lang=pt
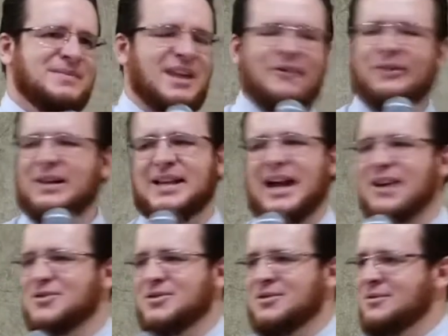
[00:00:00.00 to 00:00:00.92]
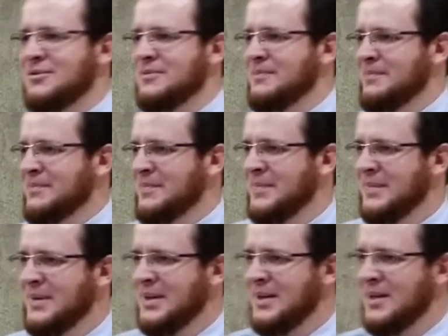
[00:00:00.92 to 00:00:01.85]
É fantástico.
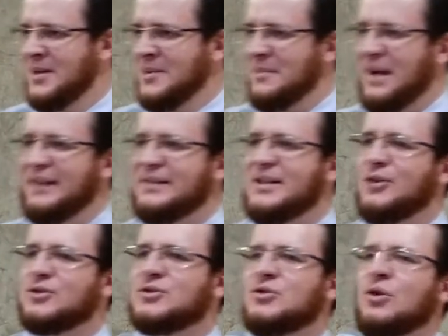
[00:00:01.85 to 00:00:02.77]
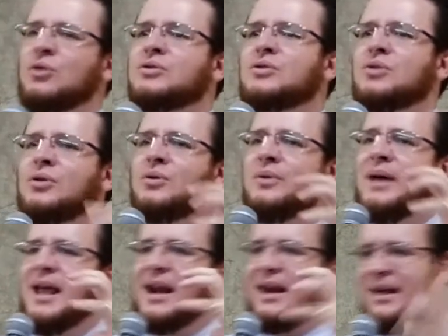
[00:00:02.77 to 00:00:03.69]
Mas Deus dotou
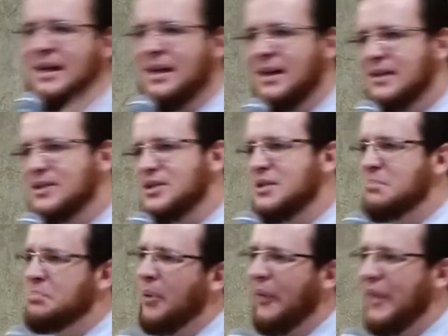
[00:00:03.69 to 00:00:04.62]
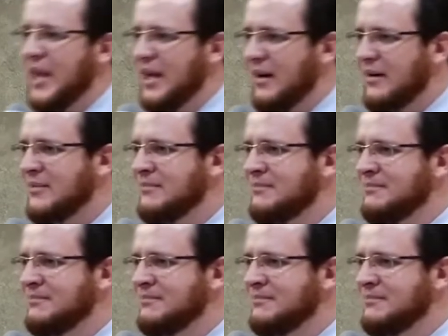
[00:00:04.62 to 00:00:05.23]
ela de poder.